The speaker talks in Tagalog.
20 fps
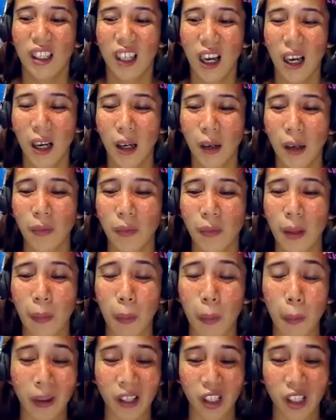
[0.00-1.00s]
um,
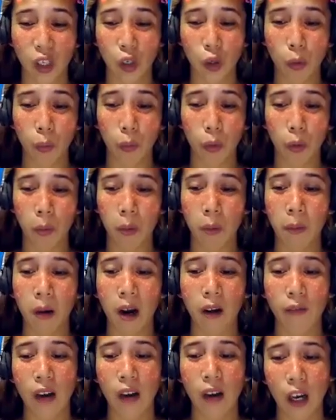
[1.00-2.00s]
napapansin niyo po, may
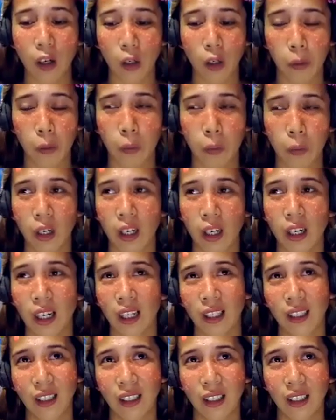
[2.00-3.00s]
mga vlogger po na
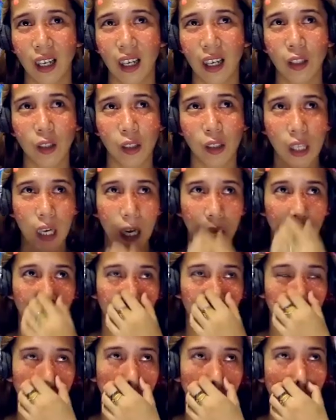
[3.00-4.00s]
nag, ano
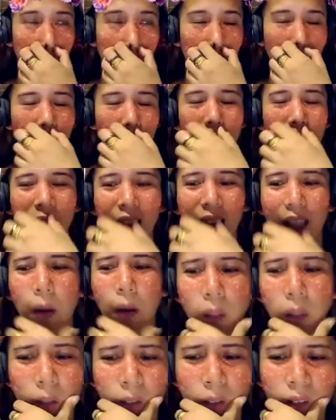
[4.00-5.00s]
sila, parang ano ba ang
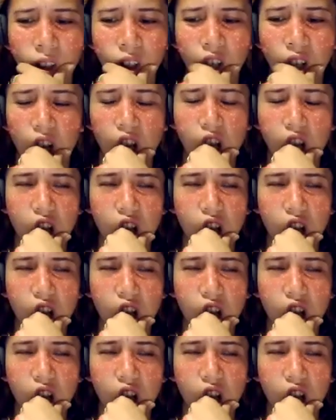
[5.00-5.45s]
tawag doon?